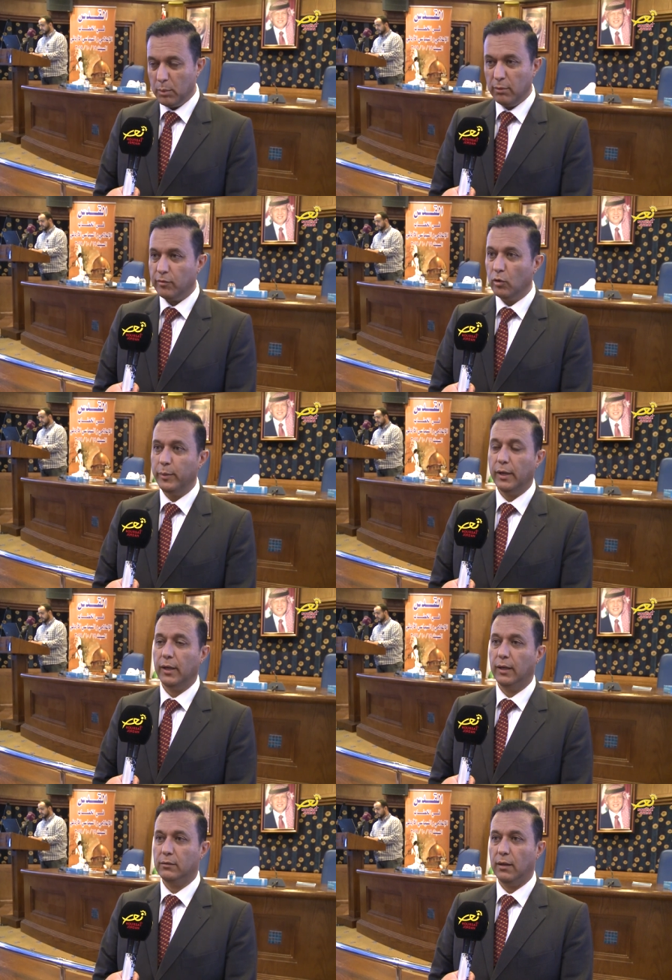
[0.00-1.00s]

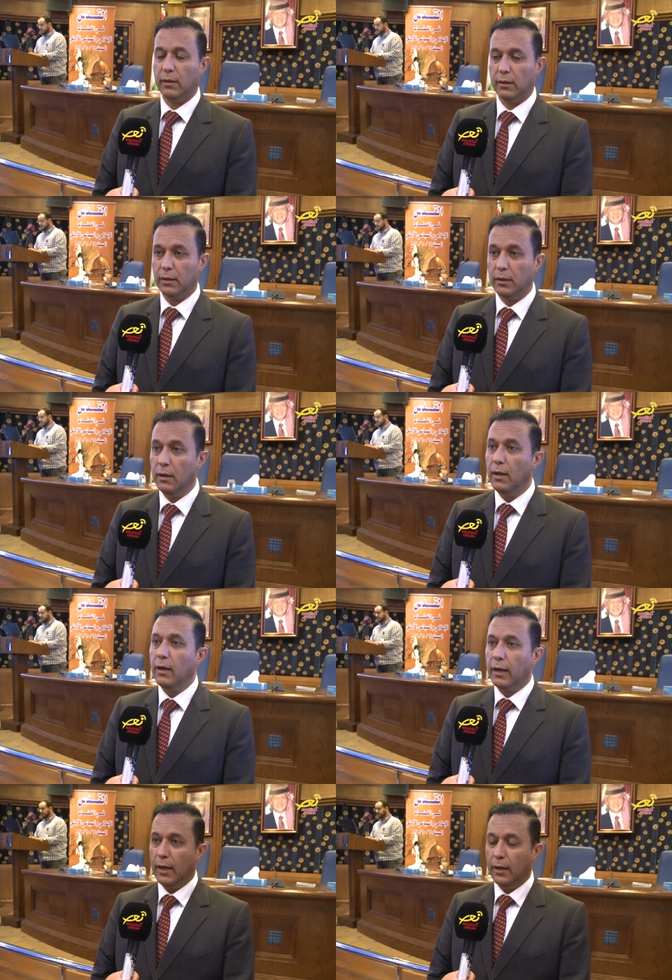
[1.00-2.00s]
بمفهومها التاريخي
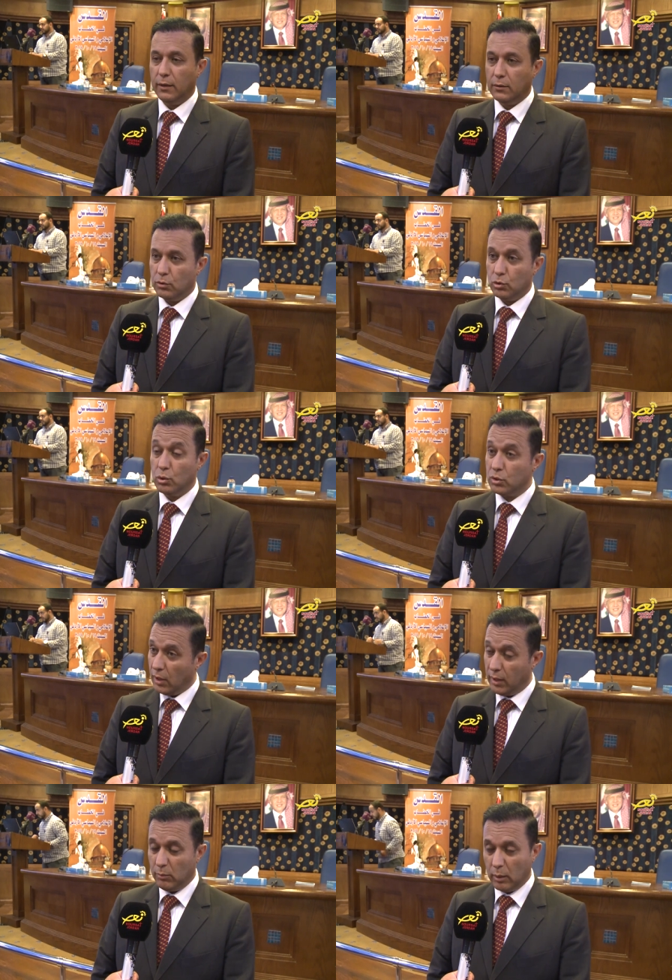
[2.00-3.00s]
كانت
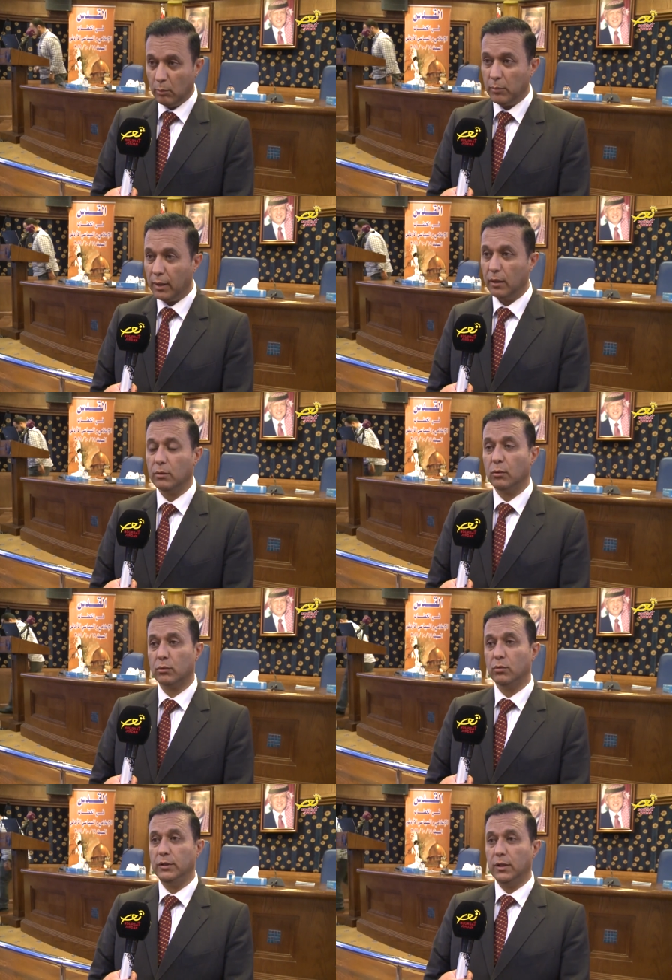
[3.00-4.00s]
جزءا من المملكة
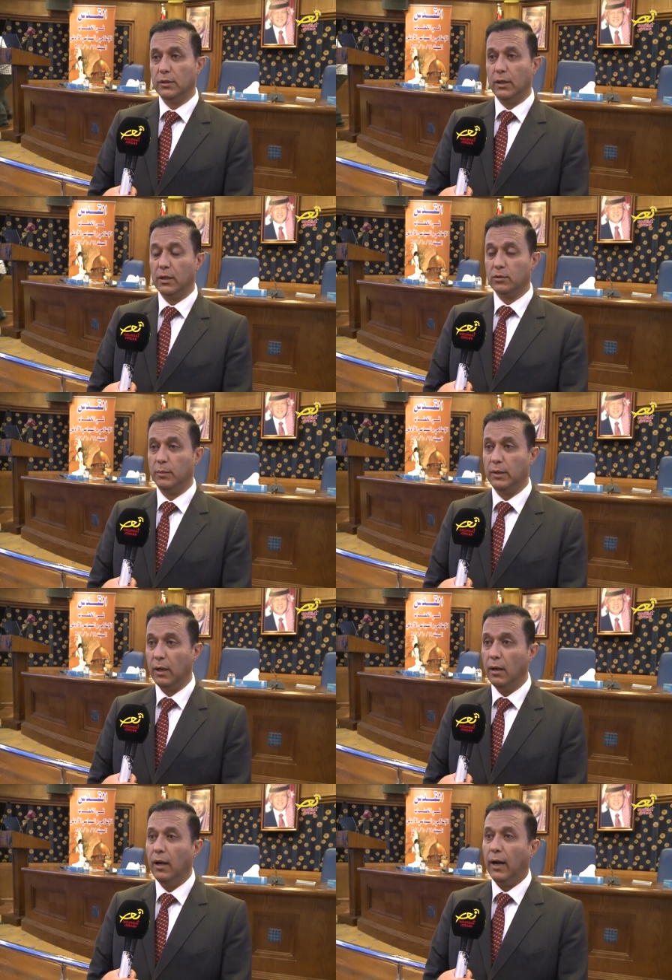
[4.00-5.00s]
الأردنية
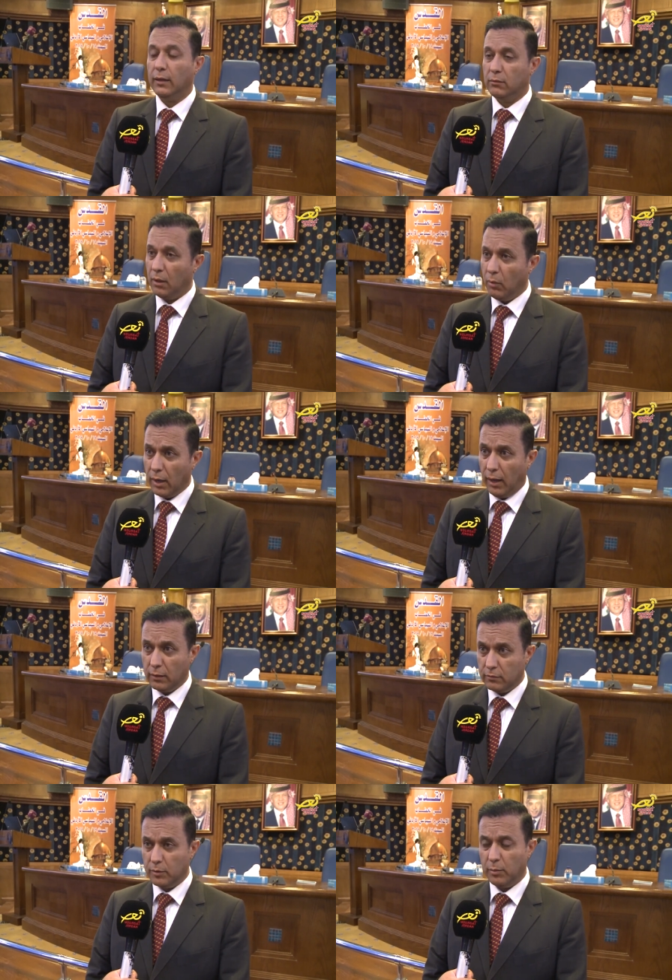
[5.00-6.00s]
الهاشمية حتى
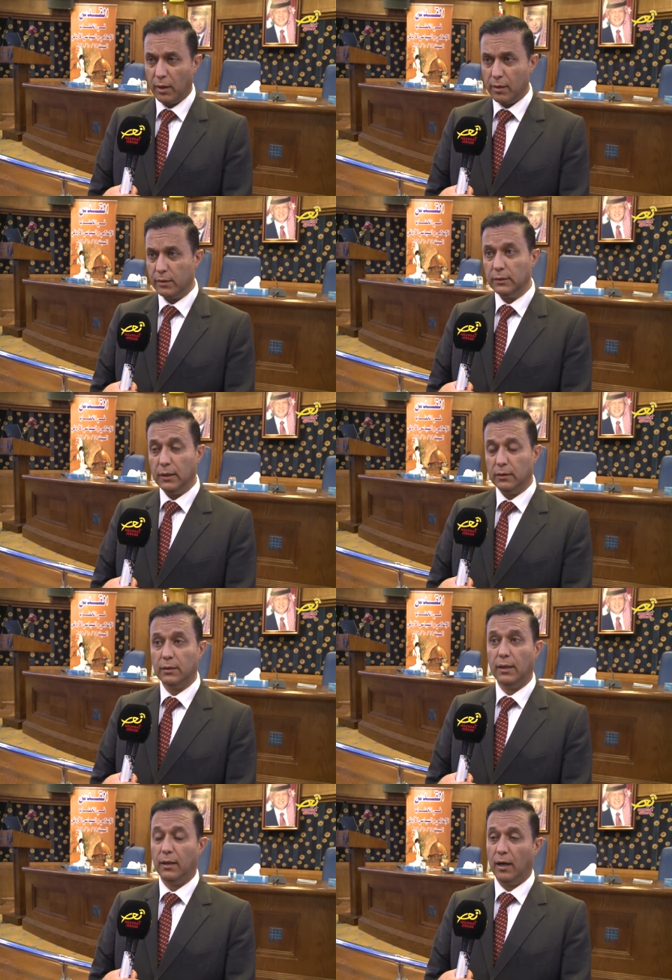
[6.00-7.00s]
وقعت في براثن
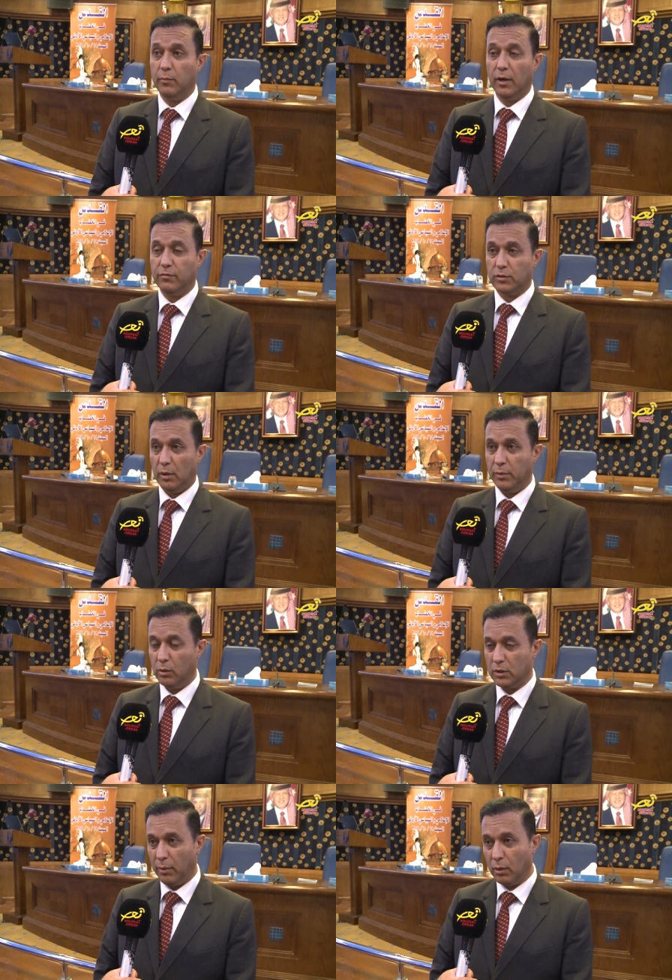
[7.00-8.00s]
الاحتلال عام
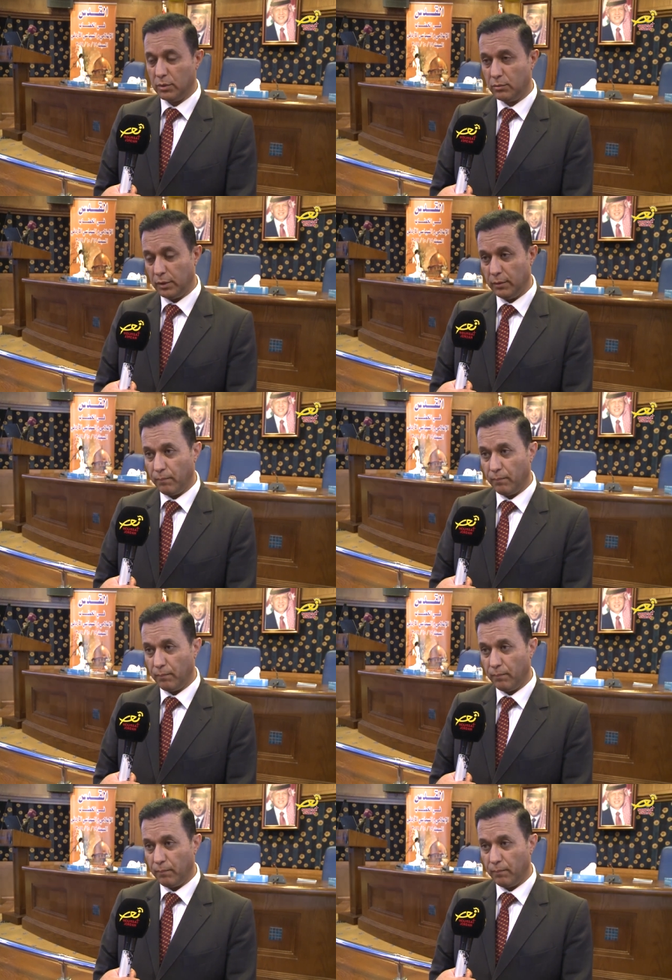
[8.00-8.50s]
1967